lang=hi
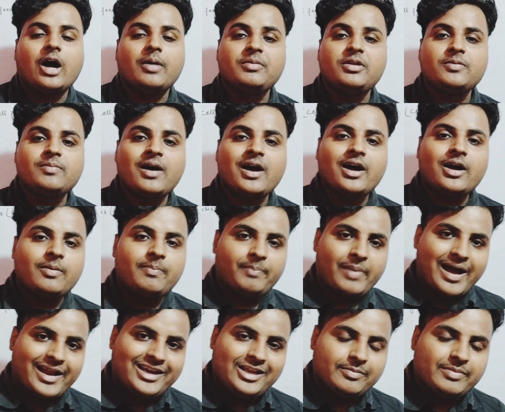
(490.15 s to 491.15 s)
अमीबा
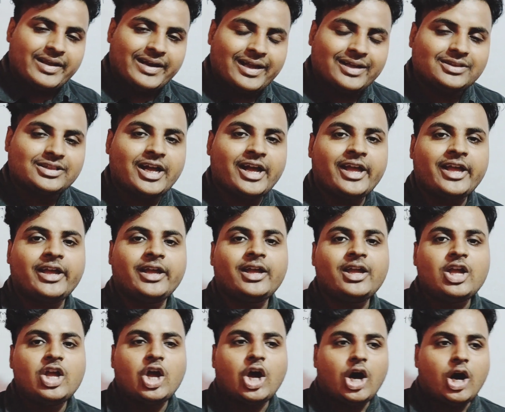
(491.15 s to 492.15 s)
पानी में रहता है
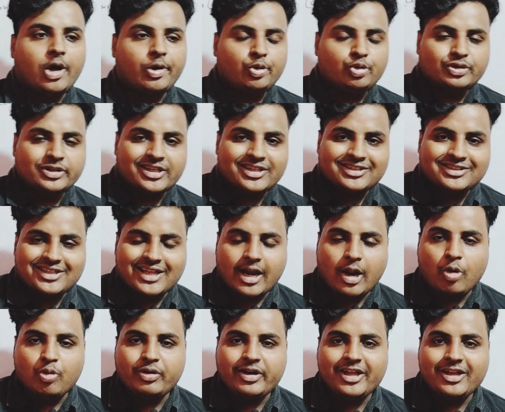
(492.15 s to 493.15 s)
और उसके
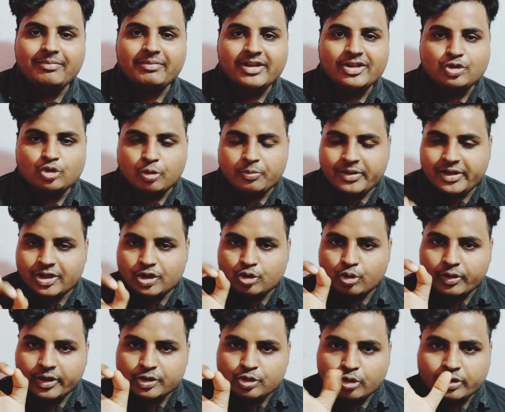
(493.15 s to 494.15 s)
सराउंडिंग में जो भी
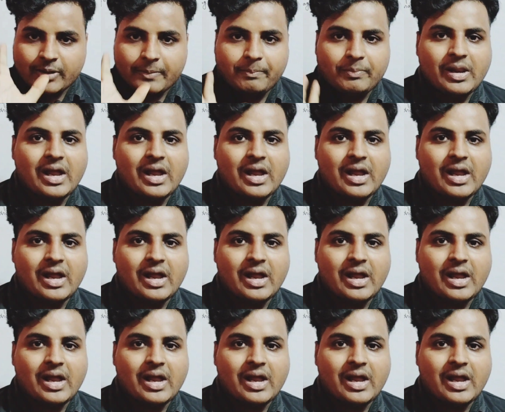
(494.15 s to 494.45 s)
छोटे छोटे